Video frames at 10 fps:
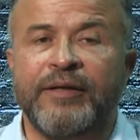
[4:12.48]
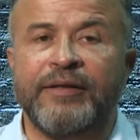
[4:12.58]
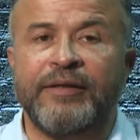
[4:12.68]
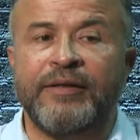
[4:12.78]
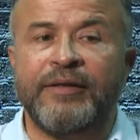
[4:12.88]

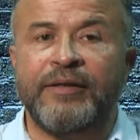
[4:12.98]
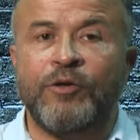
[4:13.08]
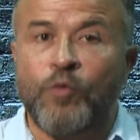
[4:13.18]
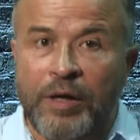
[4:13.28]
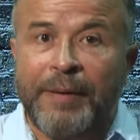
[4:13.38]
آه،
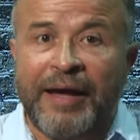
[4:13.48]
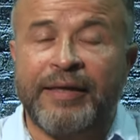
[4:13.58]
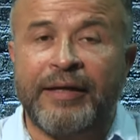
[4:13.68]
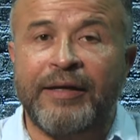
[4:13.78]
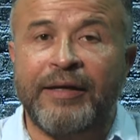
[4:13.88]
هو
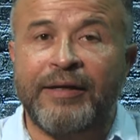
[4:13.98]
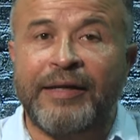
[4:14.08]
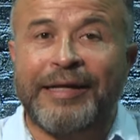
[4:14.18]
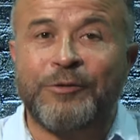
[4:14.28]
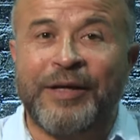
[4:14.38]
البحث عن
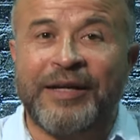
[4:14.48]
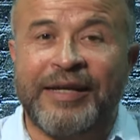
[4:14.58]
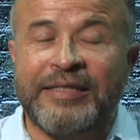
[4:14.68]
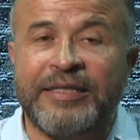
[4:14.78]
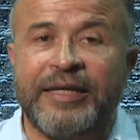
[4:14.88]
الادوار
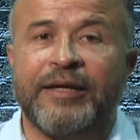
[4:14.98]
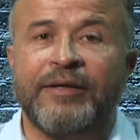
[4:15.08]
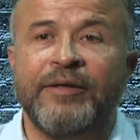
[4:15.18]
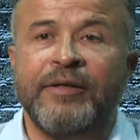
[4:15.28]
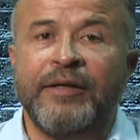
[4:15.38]

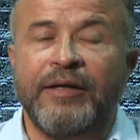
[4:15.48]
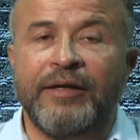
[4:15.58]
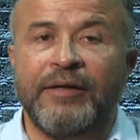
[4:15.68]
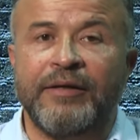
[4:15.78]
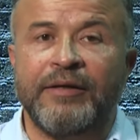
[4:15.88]
الرئيسيه
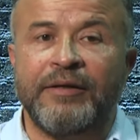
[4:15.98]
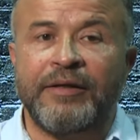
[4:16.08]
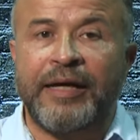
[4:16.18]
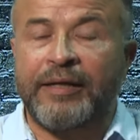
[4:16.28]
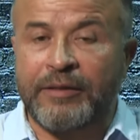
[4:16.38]
آه،
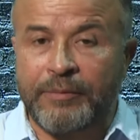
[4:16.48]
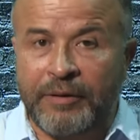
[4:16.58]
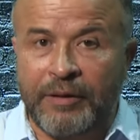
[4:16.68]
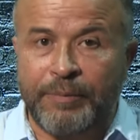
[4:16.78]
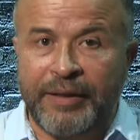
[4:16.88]
كانت
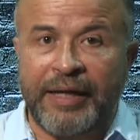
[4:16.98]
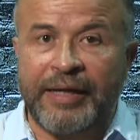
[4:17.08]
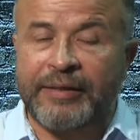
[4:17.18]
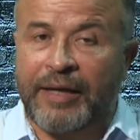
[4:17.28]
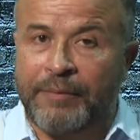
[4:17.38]
آه،
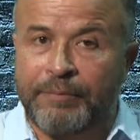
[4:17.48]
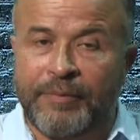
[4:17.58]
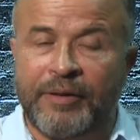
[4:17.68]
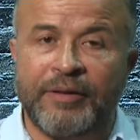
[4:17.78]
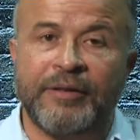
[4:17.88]
بنات
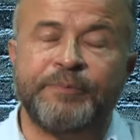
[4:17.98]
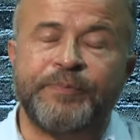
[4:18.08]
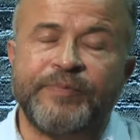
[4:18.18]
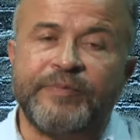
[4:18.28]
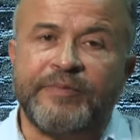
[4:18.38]
ام
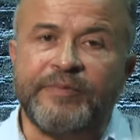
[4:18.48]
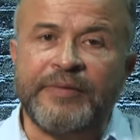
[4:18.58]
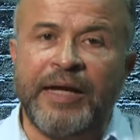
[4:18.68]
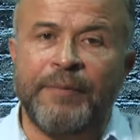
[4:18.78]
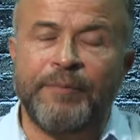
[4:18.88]

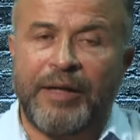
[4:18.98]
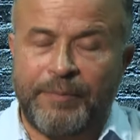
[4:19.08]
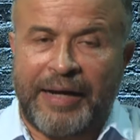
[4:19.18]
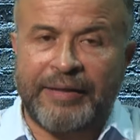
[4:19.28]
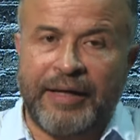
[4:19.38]
ام
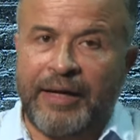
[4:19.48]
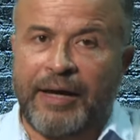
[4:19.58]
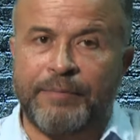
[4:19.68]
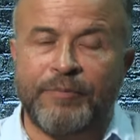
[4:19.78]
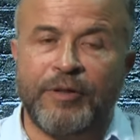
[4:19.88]
معناتها
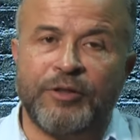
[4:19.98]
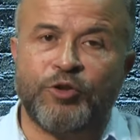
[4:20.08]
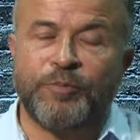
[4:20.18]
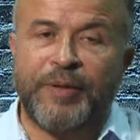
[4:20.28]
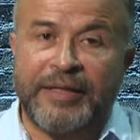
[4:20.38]
ام
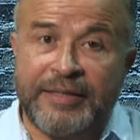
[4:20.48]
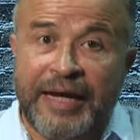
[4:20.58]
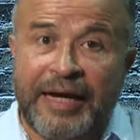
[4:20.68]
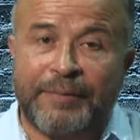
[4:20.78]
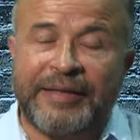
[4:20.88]
شبان
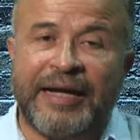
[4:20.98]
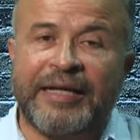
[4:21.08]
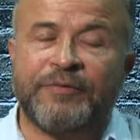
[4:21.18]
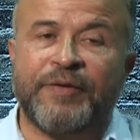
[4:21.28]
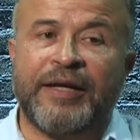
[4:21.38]
صغار معناتها
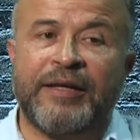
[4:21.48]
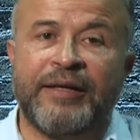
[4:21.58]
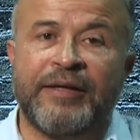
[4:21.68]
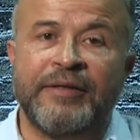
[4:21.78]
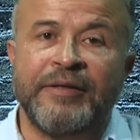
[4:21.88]

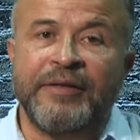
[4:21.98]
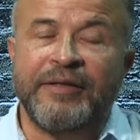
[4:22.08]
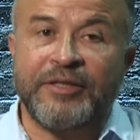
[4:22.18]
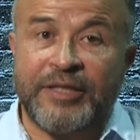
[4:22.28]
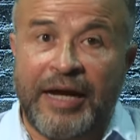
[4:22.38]
اطفال
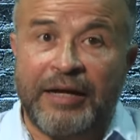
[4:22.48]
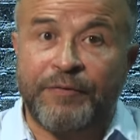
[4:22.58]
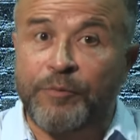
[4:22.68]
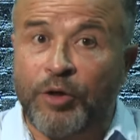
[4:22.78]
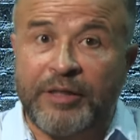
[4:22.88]
صغار
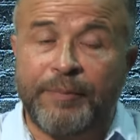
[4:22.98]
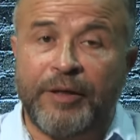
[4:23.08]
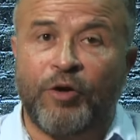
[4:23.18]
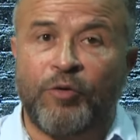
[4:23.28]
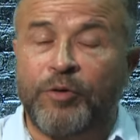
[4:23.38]
في
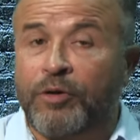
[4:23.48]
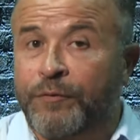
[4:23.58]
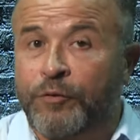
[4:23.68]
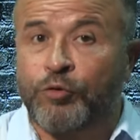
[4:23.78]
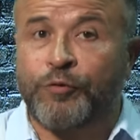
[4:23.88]
مقتبل العمر
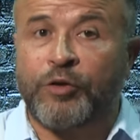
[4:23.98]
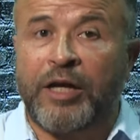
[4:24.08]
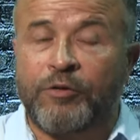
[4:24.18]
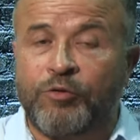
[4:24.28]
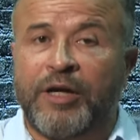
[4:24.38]
في
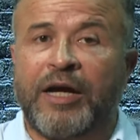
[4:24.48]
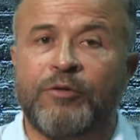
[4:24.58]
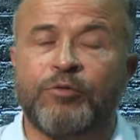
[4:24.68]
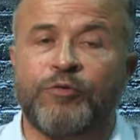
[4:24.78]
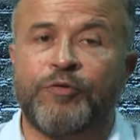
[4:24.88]
الطفوله الاولى
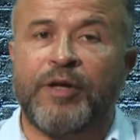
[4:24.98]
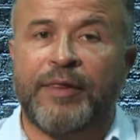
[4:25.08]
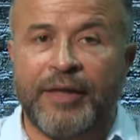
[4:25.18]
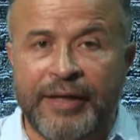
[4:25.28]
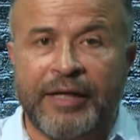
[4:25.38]
او الطفوله
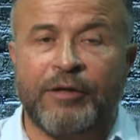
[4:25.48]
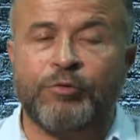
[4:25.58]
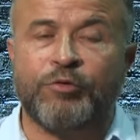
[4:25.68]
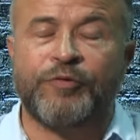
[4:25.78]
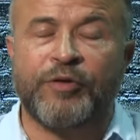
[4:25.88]
الثانيه
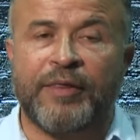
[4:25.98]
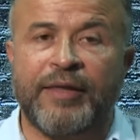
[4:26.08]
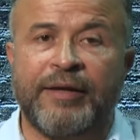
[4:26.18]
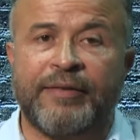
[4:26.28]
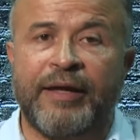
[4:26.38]
او الطفوله
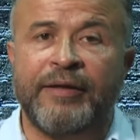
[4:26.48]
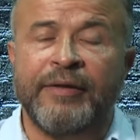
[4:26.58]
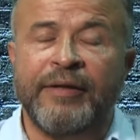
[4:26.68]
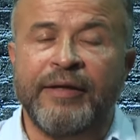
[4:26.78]
الثالثه